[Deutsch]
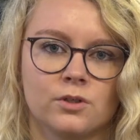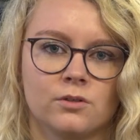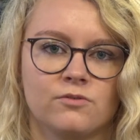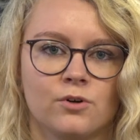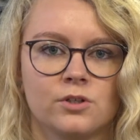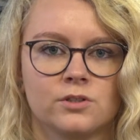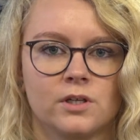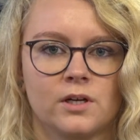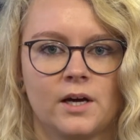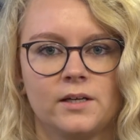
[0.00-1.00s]
äh, folgt
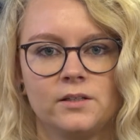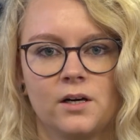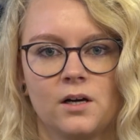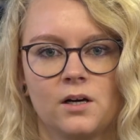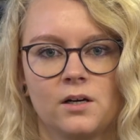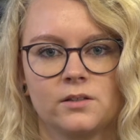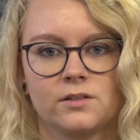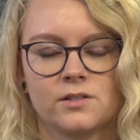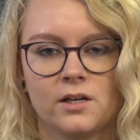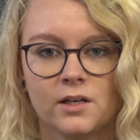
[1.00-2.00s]
dann ein Jahr
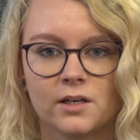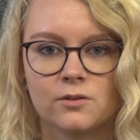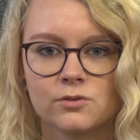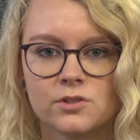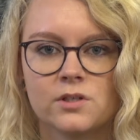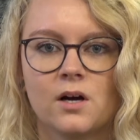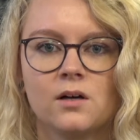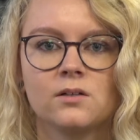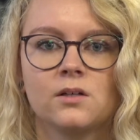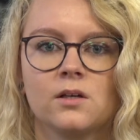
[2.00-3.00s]
das
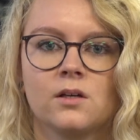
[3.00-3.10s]
Anerkennungsjahr,